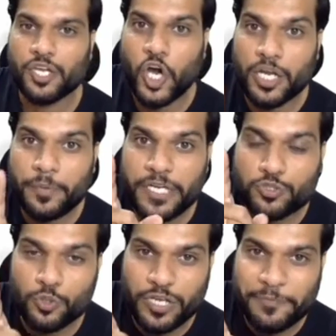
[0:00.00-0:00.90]
और अभी भी इस
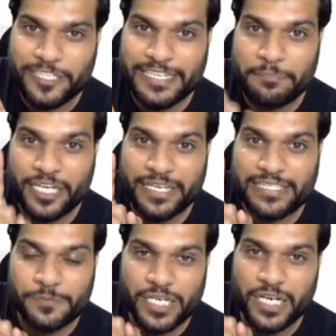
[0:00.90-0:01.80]
उल्लू के पट्टे ने पेड़ के
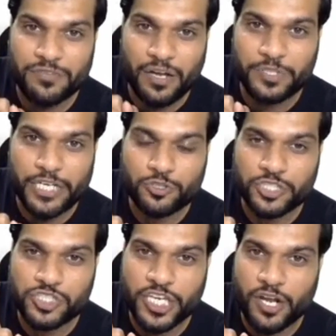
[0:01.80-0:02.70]
हिसाब से गलत जवाब दिया तो
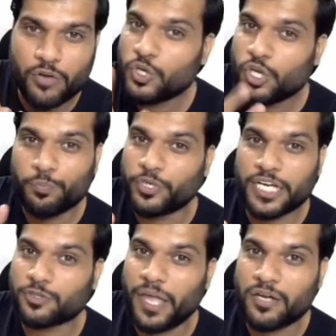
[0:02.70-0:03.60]
सच्ची कह रहा हूं बुढ़ा
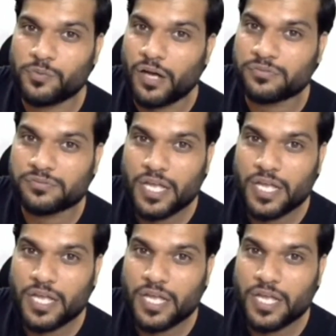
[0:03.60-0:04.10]
तो मैं हुआ हूं